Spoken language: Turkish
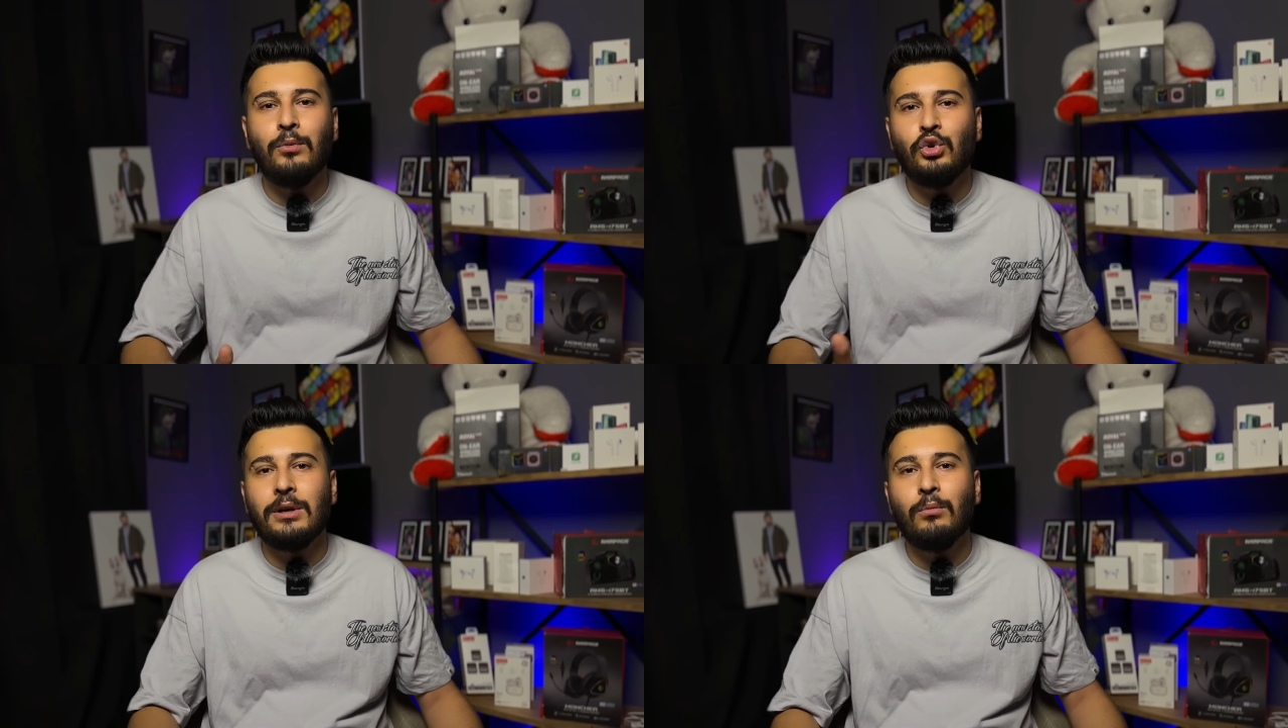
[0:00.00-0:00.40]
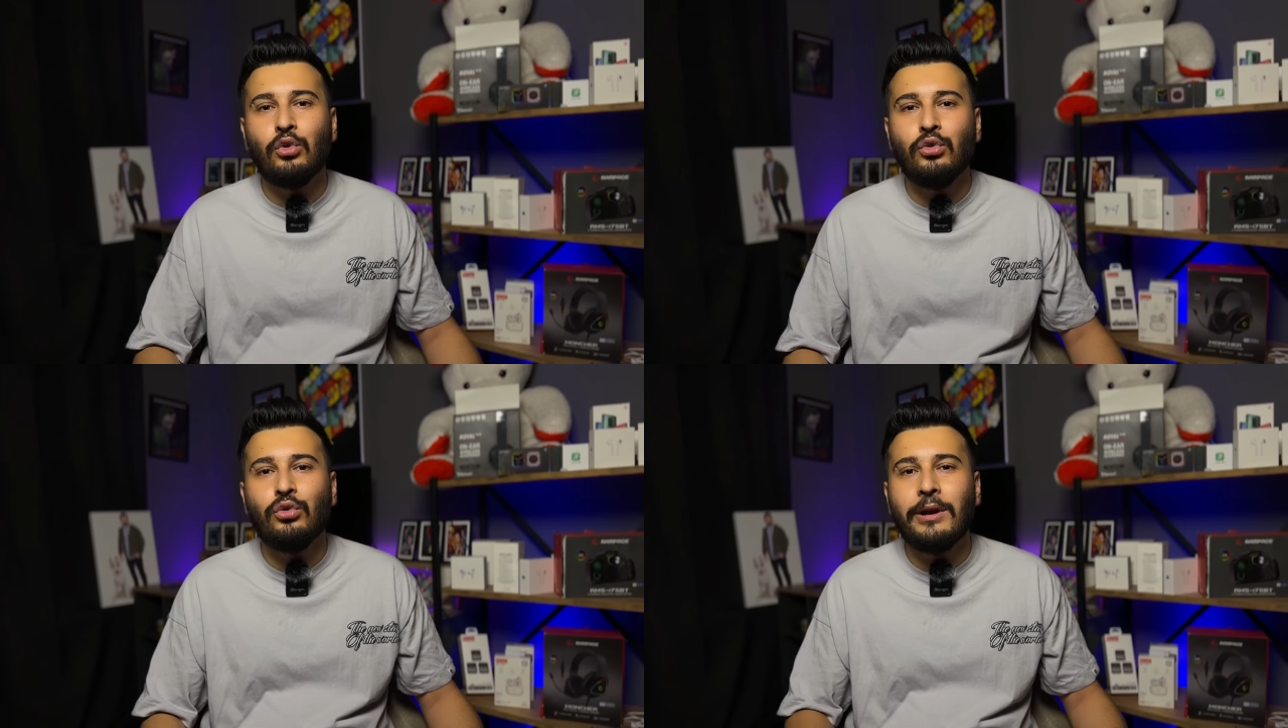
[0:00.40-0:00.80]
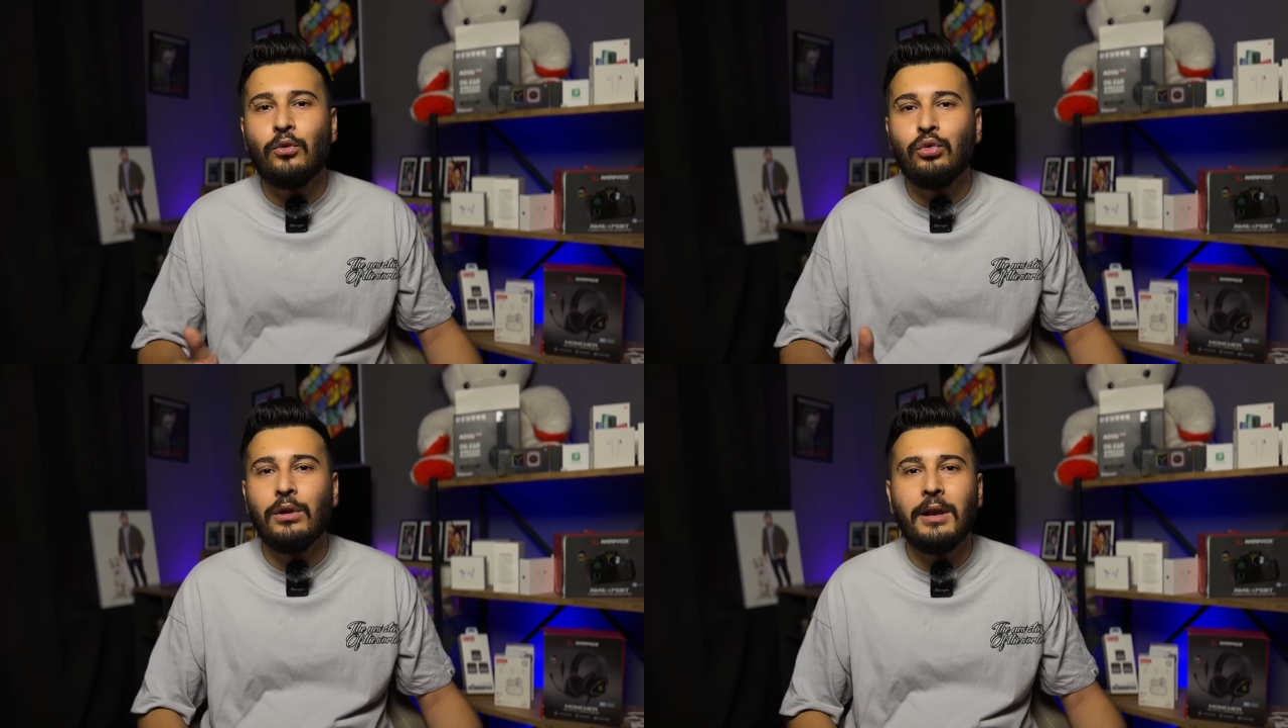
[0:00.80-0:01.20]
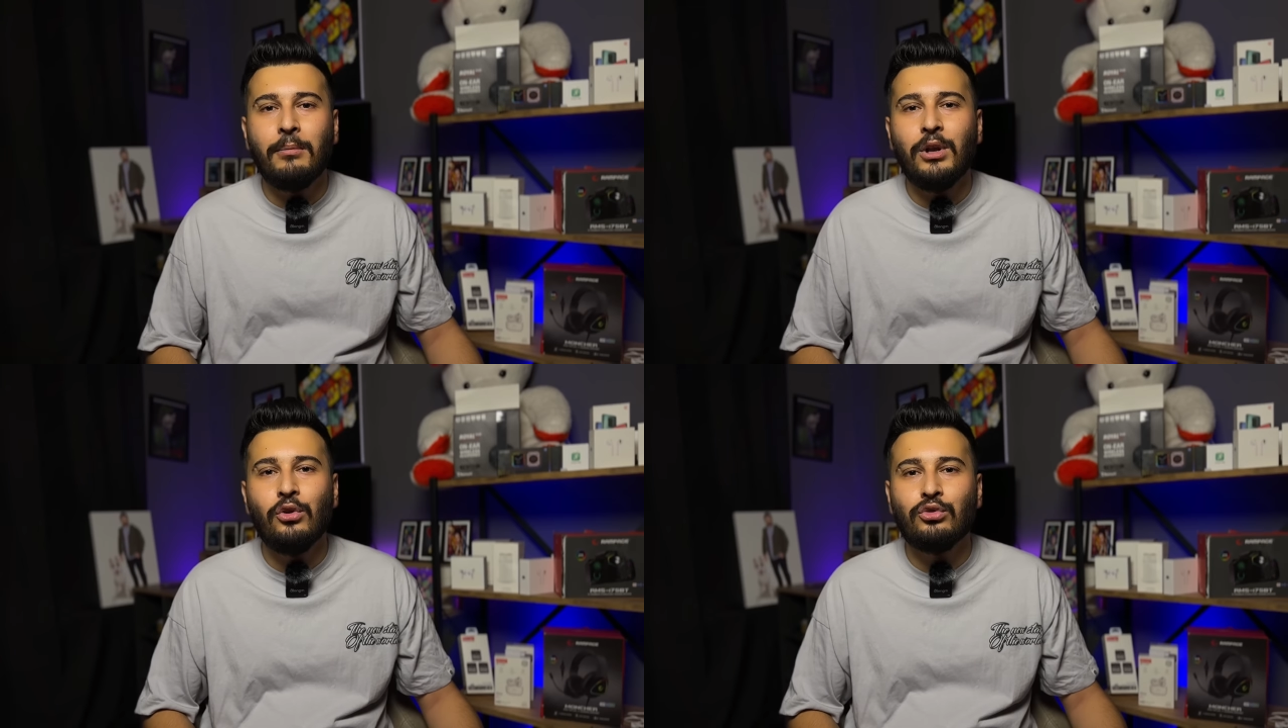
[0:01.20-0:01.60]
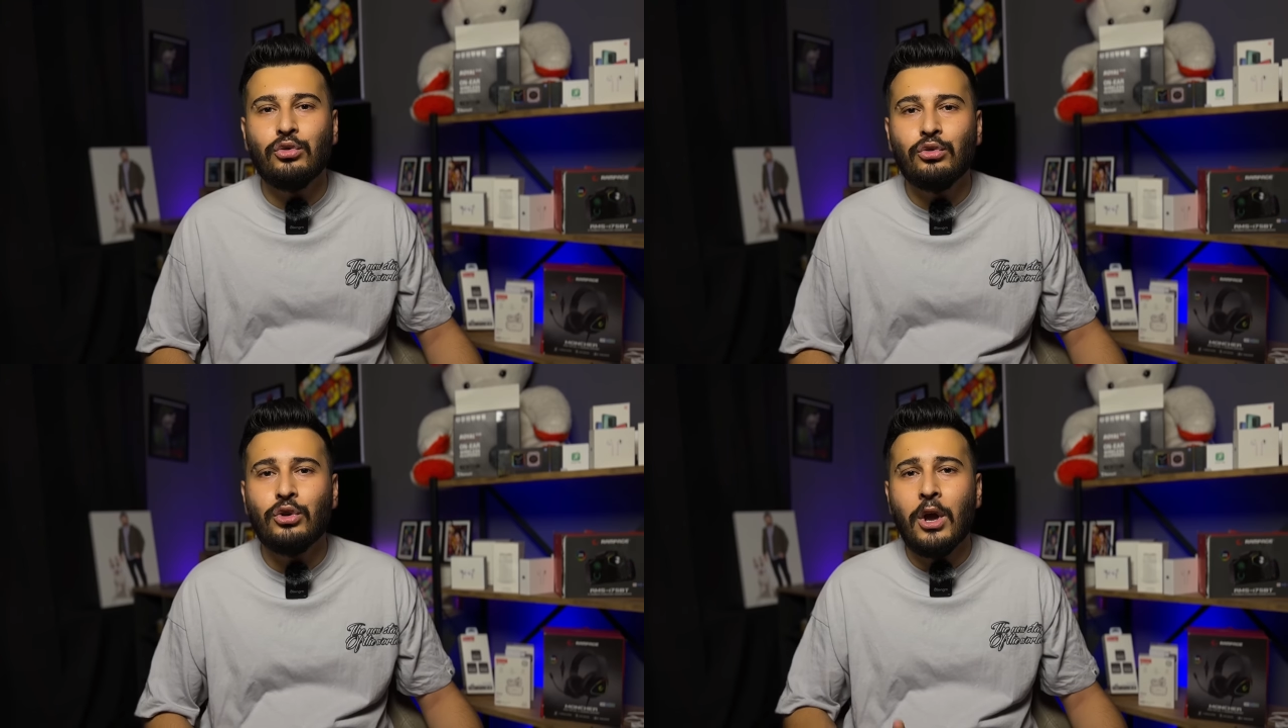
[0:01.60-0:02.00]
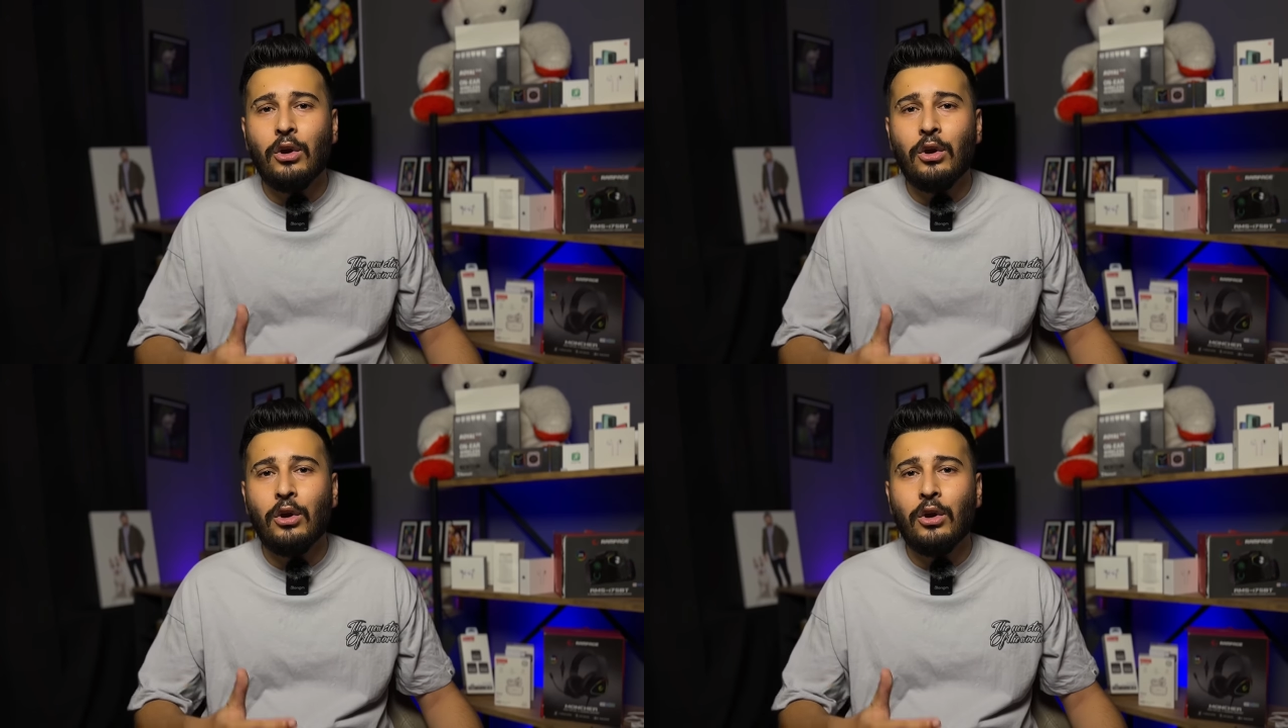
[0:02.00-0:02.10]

müzik modunu da kullanabiliyorsunuz.